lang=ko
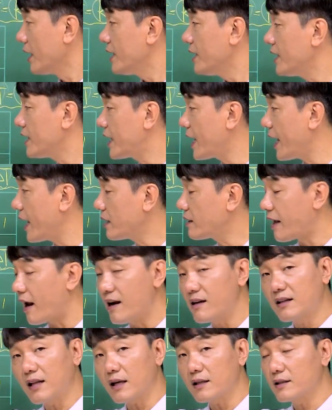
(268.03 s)
이게
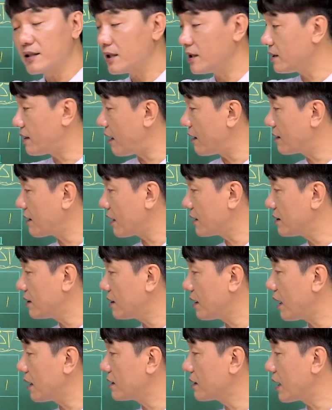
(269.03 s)
델타 t, 델타
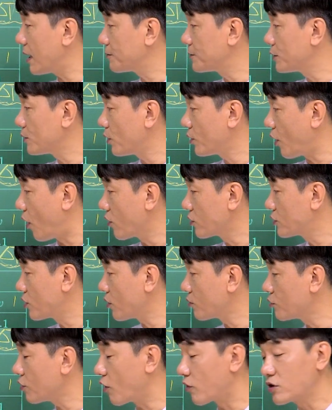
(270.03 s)
t라는 값으로
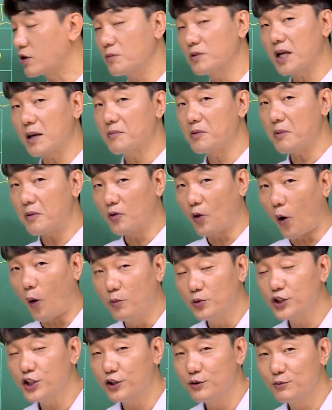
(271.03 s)
0.9, 0.3이면
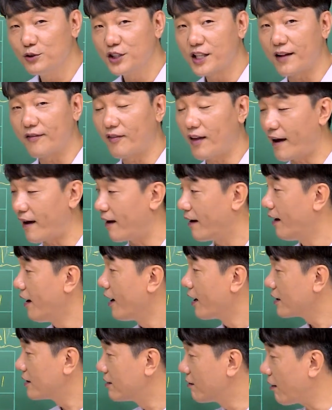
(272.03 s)
너무 쉬운 문제인데
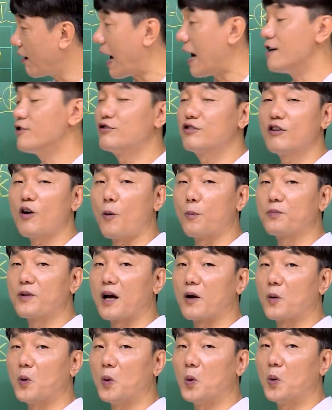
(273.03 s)
그걸 알 수가
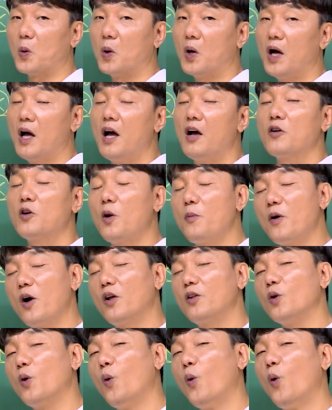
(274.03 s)
없다고.
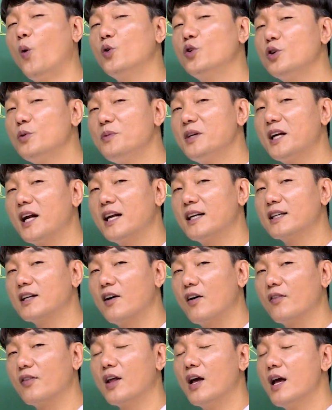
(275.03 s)
그러면 오름이라는
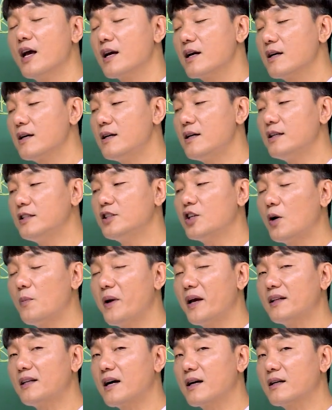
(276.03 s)
건 끓는
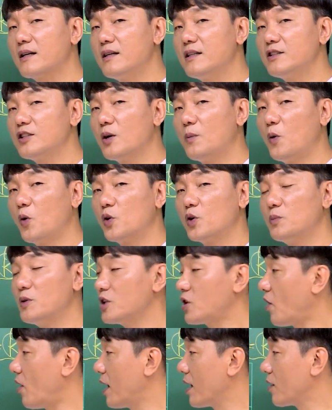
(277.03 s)
점에다 끓는 점 오름을
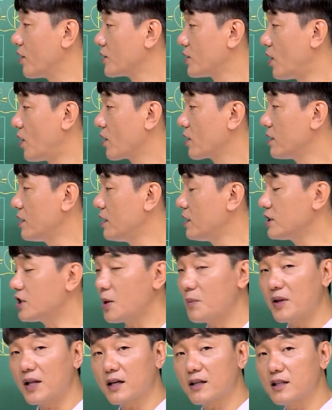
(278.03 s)
더한 거죠. 끓는
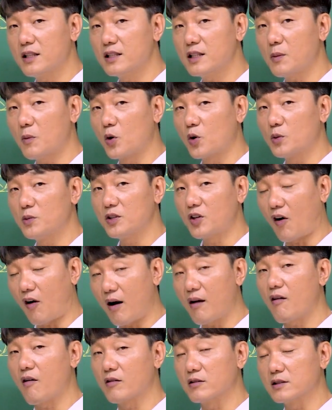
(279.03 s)
점에다 끓는 점 오름을
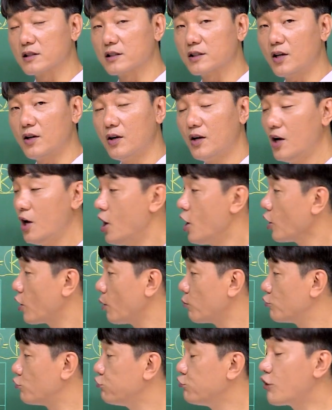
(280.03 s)
더한 거거든요.
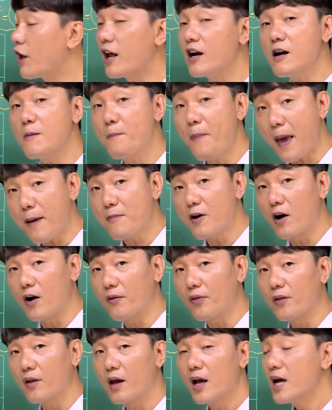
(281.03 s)
그럼 두 개를
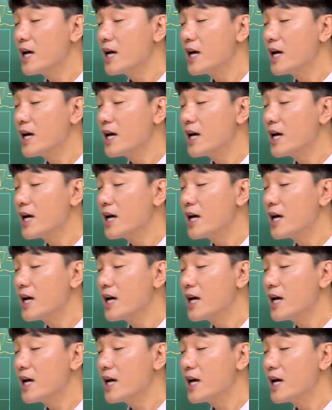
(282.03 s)
빼면